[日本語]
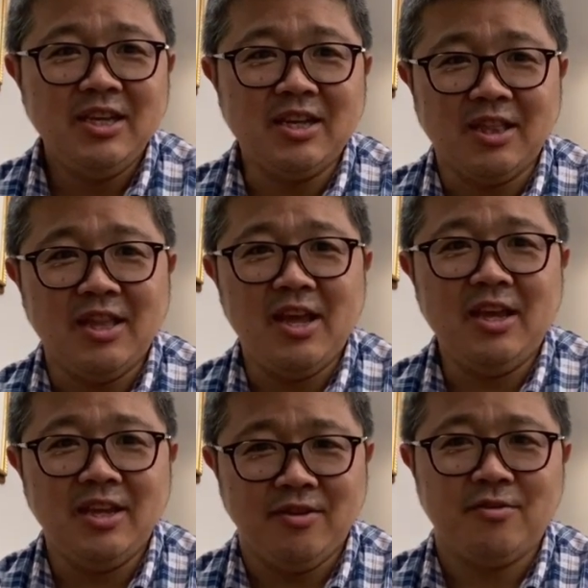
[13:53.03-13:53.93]
やっ
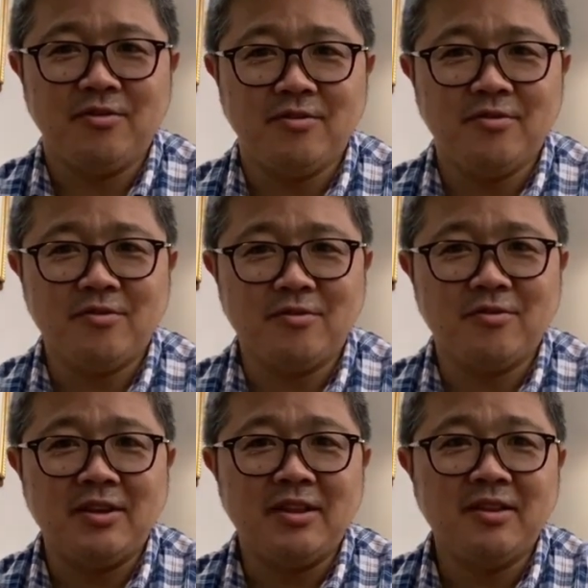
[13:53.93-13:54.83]
ているというこ
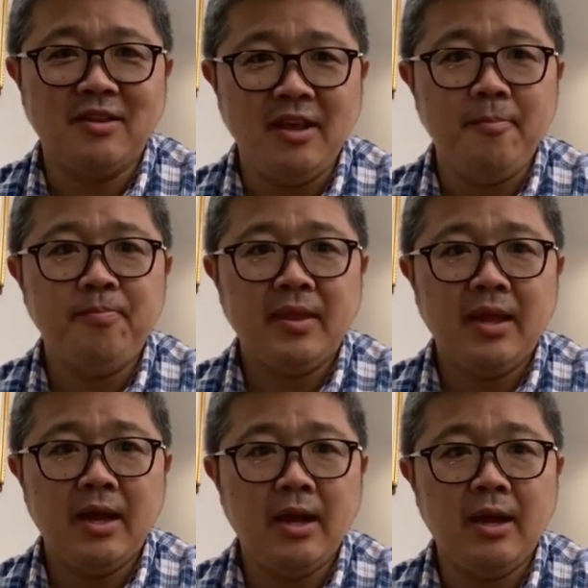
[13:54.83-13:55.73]
となんですね。
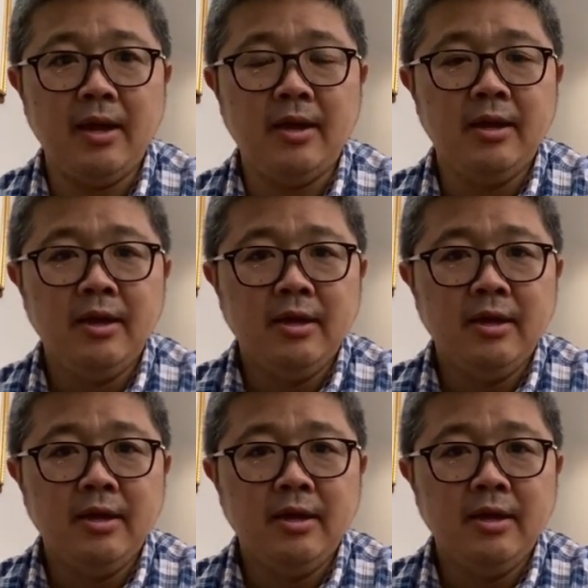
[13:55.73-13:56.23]
はい。